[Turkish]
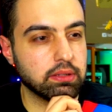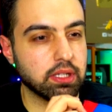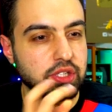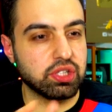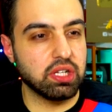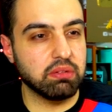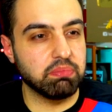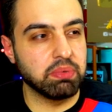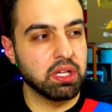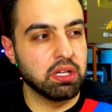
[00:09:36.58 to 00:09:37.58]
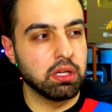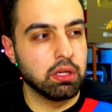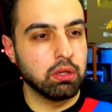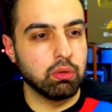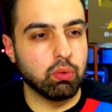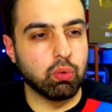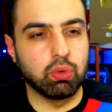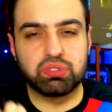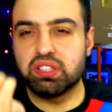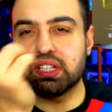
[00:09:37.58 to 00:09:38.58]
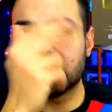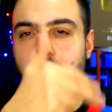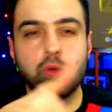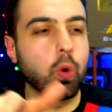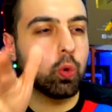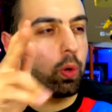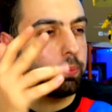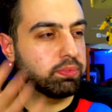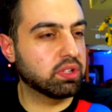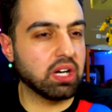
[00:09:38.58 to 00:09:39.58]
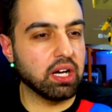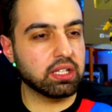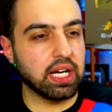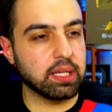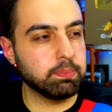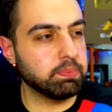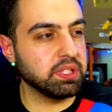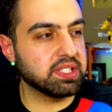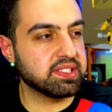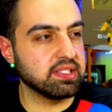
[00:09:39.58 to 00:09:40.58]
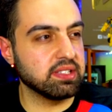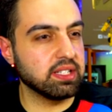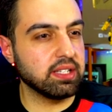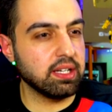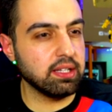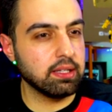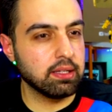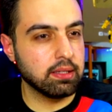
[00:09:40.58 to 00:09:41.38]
gençler ortadaki logo ga garip ikisinde de